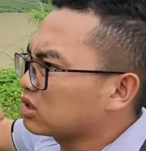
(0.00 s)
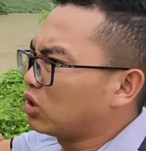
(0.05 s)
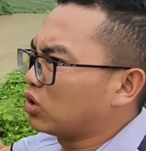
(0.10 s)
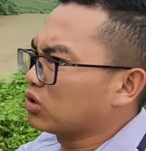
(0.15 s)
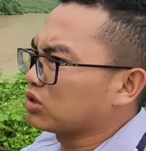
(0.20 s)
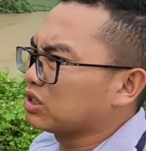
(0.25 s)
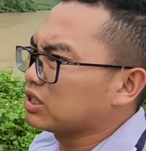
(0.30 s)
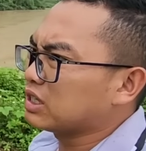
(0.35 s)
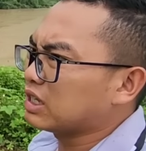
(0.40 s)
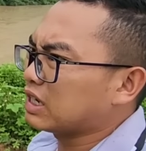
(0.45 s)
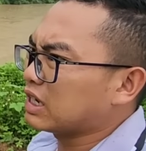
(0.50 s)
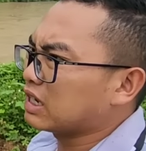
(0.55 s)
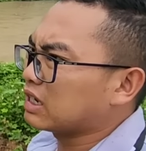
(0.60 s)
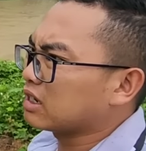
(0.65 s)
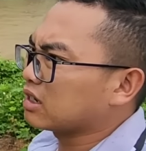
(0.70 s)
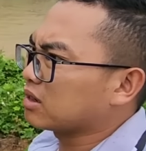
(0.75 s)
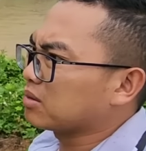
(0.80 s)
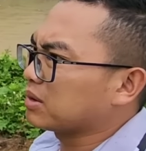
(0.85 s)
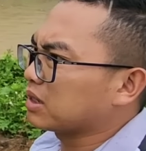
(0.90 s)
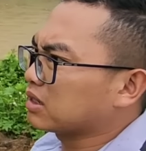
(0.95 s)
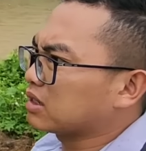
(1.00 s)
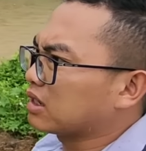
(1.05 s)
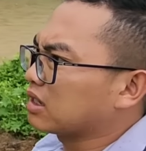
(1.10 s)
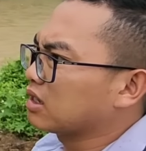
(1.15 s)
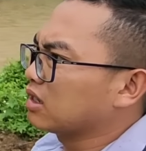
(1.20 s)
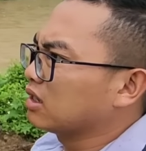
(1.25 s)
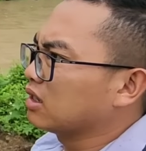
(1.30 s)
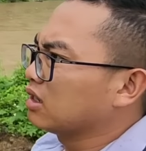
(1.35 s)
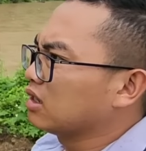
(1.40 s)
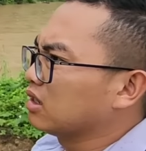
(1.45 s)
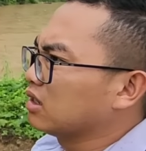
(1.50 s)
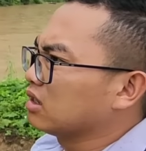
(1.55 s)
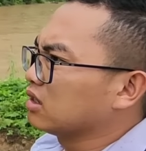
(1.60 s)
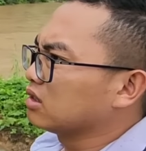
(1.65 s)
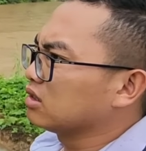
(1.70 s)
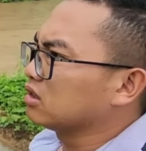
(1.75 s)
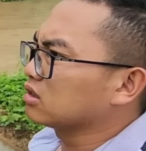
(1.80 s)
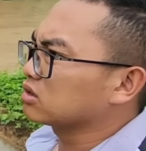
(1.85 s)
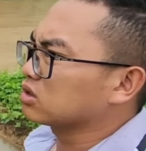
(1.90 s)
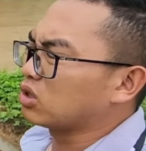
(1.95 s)
to như thế này này các bác này
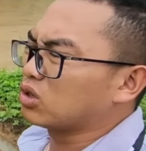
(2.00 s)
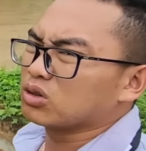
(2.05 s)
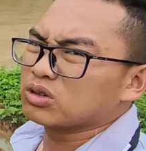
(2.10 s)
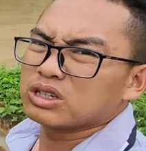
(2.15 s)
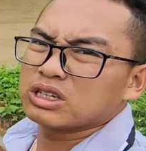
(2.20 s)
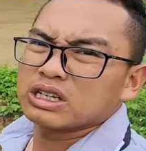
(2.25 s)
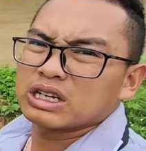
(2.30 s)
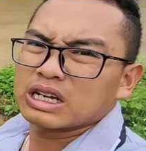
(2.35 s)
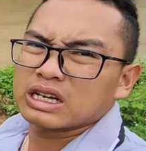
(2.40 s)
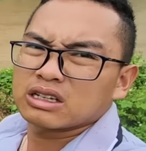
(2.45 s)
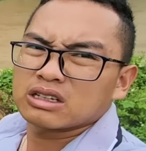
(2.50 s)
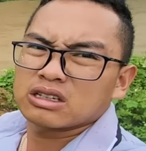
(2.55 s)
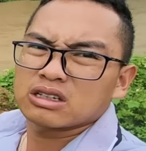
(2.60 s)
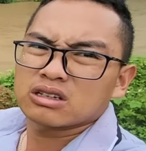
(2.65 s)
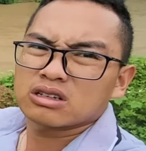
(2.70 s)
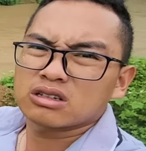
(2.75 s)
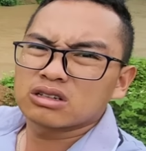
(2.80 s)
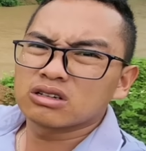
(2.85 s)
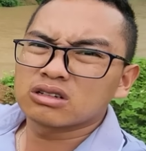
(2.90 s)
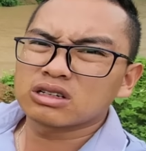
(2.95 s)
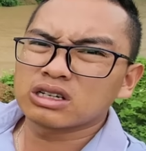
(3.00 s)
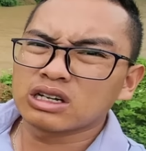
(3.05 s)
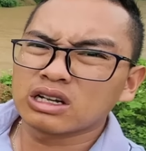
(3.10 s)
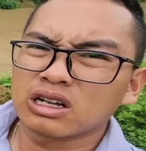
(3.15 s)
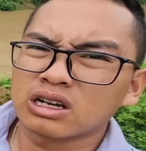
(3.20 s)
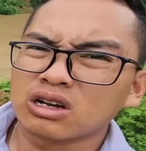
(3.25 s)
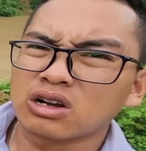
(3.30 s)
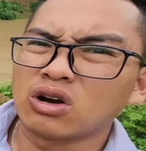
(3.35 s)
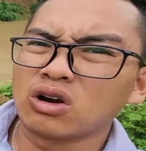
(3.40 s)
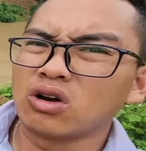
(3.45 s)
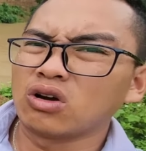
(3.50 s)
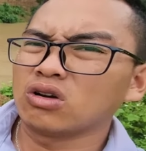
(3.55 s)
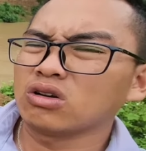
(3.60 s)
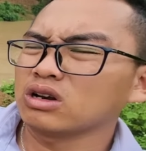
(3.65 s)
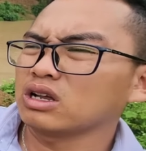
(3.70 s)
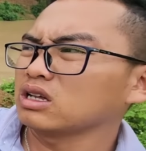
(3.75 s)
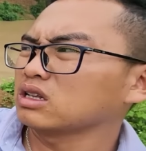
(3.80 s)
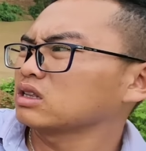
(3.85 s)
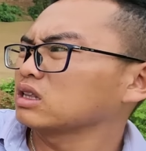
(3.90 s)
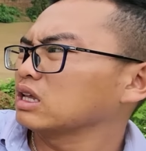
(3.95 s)
nước to như thế này thì cực kỳ là khó
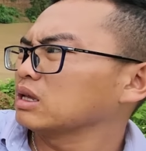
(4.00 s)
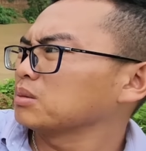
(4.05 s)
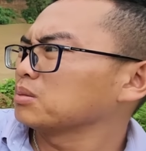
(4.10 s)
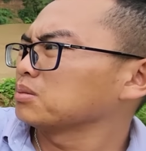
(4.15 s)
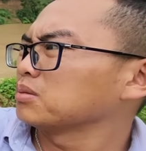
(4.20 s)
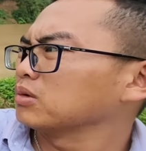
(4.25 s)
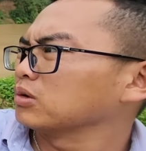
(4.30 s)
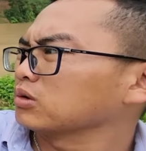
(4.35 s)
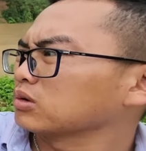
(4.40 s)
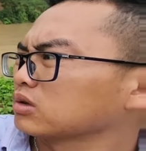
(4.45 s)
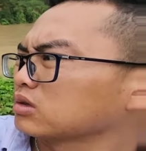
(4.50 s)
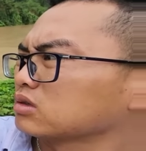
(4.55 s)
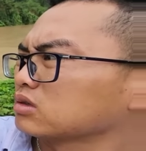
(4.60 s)
để tìm một